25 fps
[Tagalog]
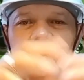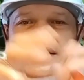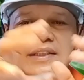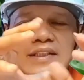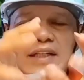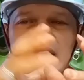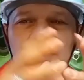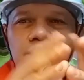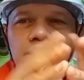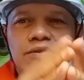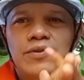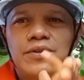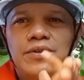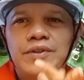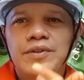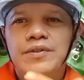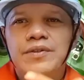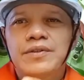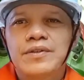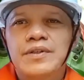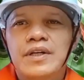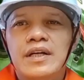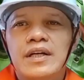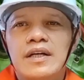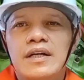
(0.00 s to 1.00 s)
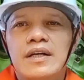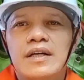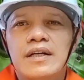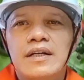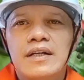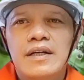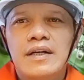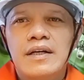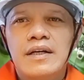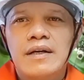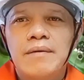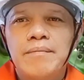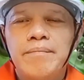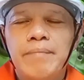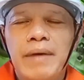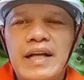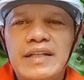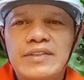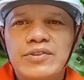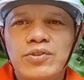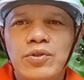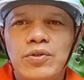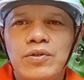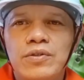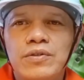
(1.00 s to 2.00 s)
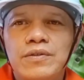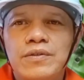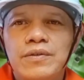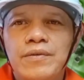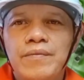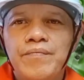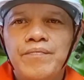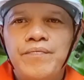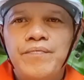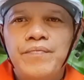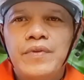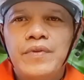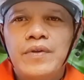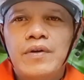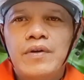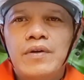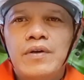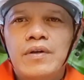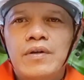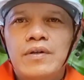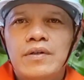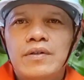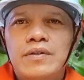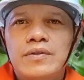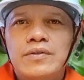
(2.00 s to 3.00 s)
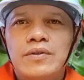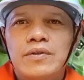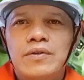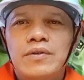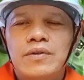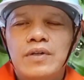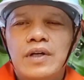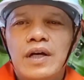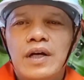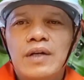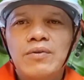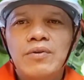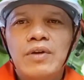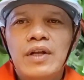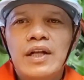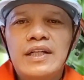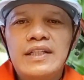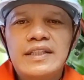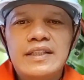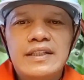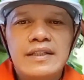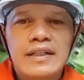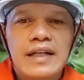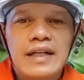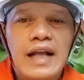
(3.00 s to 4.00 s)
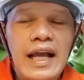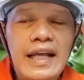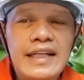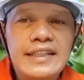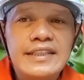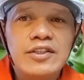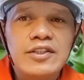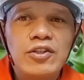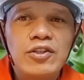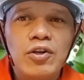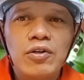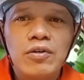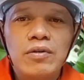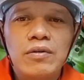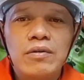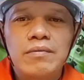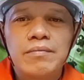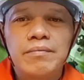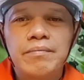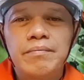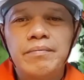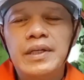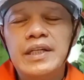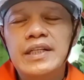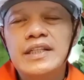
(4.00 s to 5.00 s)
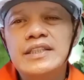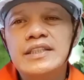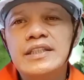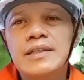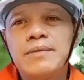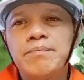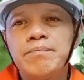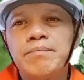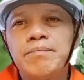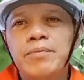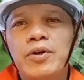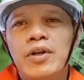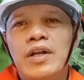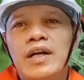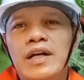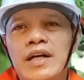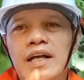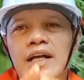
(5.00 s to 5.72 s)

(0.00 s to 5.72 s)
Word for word: sakto yung uh, pasok. So, ganun lang guys, no? Very simple lang